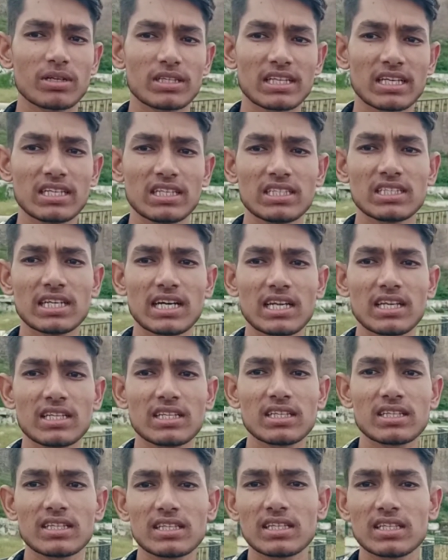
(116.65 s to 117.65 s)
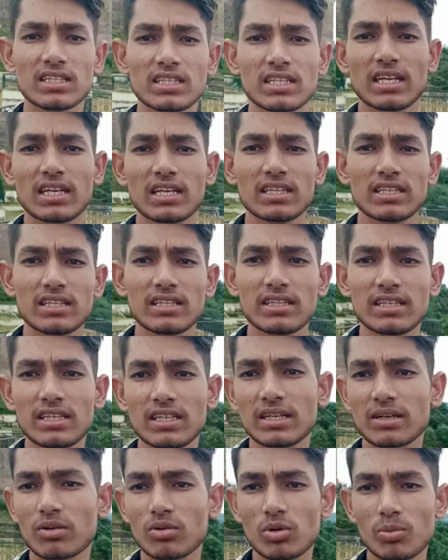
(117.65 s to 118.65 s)
पता नहीं जाने देते नहीं जाने देते
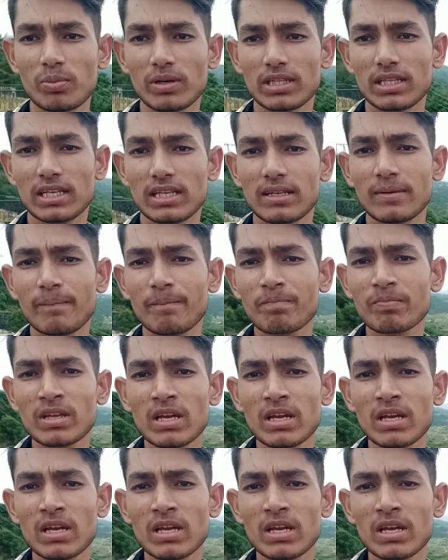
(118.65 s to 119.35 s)
या कोई पता नहीं